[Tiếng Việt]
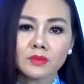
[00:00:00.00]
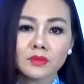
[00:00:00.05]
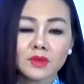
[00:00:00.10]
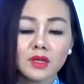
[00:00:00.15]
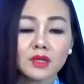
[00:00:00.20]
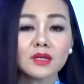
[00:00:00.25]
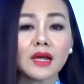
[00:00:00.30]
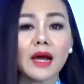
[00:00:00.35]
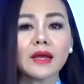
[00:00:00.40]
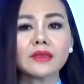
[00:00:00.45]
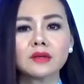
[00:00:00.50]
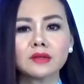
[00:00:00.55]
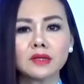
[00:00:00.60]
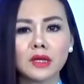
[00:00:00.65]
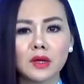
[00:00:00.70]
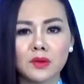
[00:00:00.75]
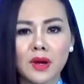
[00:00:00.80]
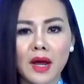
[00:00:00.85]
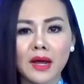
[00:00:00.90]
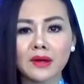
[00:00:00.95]
Tất cả những
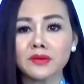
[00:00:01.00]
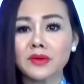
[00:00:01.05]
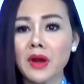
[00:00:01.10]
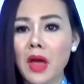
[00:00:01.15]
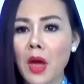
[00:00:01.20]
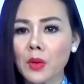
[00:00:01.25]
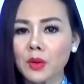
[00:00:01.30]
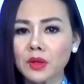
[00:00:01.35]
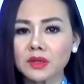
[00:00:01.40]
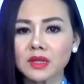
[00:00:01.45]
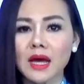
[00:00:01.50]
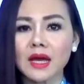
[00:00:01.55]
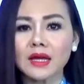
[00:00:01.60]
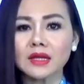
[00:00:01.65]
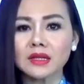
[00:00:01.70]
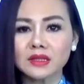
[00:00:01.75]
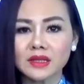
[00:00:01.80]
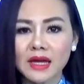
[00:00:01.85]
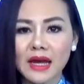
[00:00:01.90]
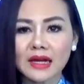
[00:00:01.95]
điều này đều có thể
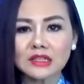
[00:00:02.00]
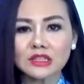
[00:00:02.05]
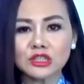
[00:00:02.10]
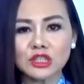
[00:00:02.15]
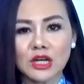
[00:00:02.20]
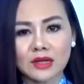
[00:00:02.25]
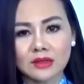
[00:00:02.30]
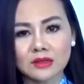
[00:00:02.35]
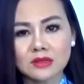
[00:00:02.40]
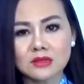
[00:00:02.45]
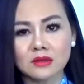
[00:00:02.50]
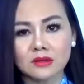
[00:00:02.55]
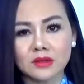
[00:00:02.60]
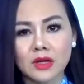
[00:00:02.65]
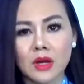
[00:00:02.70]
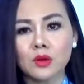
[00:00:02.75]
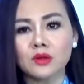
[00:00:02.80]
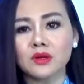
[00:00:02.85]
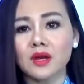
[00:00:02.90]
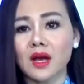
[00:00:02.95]
ngăn chặn được
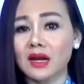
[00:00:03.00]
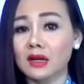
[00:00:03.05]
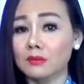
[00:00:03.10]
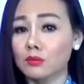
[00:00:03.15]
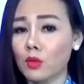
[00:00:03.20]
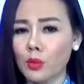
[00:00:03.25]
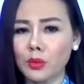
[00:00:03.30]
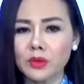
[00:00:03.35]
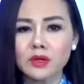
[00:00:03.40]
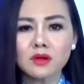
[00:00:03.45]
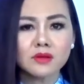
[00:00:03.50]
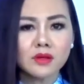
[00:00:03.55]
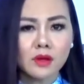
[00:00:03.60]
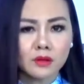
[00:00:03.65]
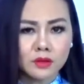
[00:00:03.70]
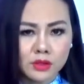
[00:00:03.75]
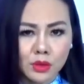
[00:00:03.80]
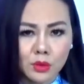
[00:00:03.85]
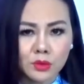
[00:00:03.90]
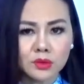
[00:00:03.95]
nếu Nga là một nước
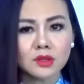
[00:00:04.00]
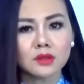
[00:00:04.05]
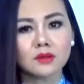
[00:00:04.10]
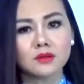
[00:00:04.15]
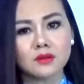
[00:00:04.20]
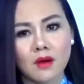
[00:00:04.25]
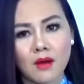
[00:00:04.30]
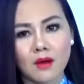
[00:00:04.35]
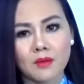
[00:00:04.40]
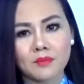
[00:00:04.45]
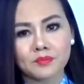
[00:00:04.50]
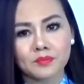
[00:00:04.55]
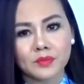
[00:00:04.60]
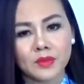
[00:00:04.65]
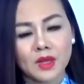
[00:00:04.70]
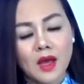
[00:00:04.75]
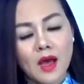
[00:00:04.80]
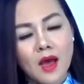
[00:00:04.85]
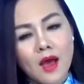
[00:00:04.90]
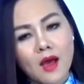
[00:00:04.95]
dân chủ tự do.
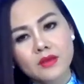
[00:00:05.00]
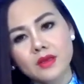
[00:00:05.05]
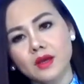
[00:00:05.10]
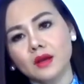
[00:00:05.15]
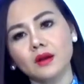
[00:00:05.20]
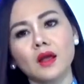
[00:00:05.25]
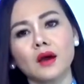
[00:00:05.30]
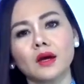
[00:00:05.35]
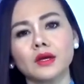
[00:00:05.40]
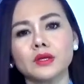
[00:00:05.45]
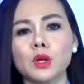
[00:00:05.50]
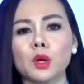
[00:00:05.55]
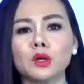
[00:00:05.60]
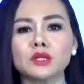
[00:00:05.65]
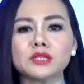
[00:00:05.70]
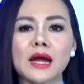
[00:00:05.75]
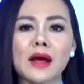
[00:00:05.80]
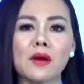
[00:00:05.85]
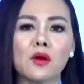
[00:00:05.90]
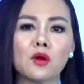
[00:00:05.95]
Những lời dối
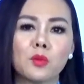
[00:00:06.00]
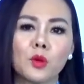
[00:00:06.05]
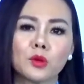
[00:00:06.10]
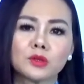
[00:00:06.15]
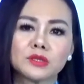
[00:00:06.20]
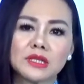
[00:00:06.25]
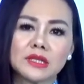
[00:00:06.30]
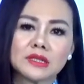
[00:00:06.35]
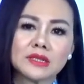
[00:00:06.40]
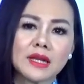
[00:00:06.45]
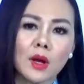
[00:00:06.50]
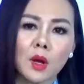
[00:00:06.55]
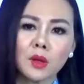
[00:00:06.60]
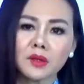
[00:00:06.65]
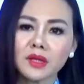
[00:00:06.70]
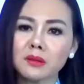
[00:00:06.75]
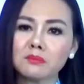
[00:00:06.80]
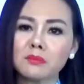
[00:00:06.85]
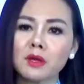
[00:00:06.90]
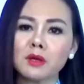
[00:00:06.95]
trá của Putin đã có
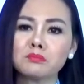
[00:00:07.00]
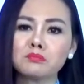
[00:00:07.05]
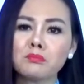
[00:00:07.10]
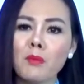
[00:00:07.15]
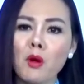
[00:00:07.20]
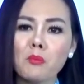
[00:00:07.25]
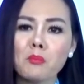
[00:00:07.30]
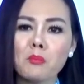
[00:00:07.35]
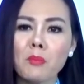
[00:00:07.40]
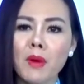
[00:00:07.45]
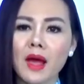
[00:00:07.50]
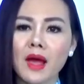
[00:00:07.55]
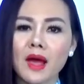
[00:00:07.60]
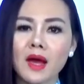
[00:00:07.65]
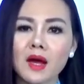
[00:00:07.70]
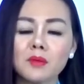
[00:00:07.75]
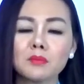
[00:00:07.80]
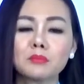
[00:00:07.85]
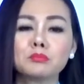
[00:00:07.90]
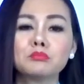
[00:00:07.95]
thể bị bóc
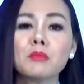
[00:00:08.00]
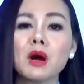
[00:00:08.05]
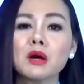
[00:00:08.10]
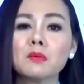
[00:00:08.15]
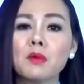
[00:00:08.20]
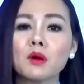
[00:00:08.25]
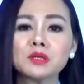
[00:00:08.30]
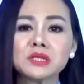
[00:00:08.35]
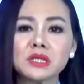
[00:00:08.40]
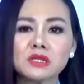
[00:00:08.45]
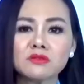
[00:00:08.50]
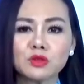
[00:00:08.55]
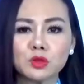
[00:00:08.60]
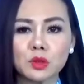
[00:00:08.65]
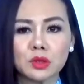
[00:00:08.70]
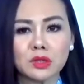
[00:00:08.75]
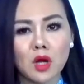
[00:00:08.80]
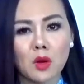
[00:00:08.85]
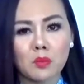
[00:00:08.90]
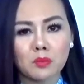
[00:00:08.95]
mẻ bởi báo chí và
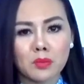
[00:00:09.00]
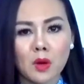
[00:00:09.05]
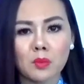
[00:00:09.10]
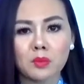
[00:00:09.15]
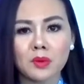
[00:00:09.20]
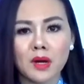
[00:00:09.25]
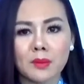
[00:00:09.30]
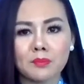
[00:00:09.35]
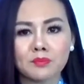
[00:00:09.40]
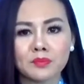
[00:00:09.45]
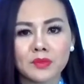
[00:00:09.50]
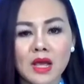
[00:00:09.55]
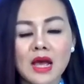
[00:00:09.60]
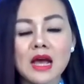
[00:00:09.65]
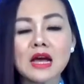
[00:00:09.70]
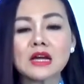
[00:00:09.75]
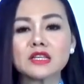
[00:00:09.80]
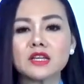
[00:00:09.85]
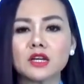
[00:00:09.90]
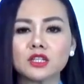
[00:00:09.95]
truyền thông độc lập.
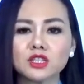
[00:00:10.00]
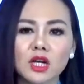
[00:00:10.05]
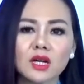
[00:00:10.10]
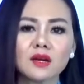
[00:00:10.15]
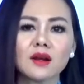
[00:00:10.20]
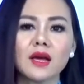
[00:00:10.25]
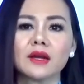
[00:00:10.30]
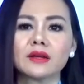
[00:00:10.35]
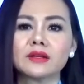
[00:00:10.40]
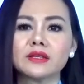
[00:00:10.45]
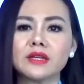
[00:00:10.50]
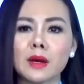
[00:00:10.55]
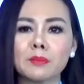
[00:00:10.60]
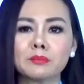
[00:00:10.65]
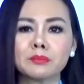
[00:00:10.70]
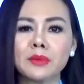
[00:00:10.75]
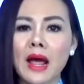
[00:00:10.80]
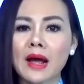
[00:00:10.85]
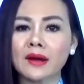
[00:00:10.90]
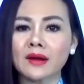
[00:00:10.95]
Những sắc lệnh
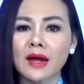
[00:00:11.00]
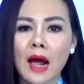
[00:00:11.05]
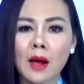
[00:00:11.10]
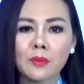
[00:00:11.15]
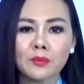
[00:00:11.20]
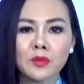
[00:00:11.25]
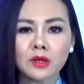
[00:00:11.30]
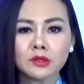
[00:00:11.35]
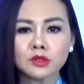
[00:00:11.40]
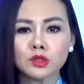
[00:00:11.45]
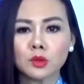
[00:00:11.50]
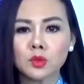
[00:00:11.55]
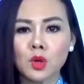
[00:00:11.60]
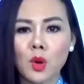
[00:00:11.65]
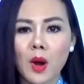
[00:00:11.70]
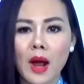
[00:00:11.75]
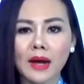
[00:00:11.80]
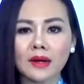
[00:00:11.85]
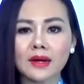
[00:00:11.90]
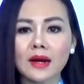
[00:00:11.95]
nhằm đàn áp dân chúng của
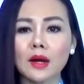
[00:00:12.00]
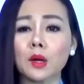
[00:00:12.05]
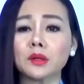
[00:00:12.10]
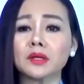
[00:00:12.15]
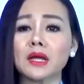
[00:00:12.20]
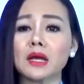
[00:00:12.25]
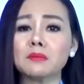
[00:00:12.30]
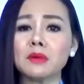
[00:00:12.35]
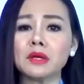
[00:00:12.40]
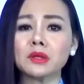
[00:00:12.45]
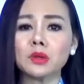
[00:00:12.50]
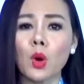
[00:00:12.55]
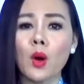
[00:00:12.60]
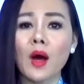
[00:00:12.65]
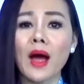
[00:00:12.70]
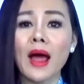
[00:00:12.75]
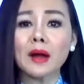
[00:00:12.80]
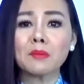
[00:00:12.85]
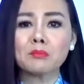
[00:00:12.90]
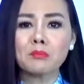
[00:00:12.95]
hắn đã có thể bị tòa
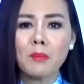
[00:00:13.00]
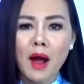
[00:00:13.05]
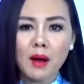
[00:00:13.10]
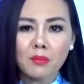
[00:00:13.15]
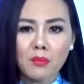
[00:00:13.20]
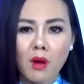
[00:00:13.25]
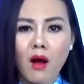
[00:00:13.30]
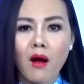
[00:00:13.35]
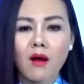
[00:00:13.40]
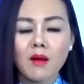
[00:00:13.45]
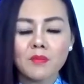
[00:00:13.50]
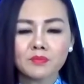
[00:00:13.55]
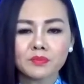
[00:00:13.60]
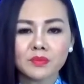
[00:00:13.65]
án bác bỏ.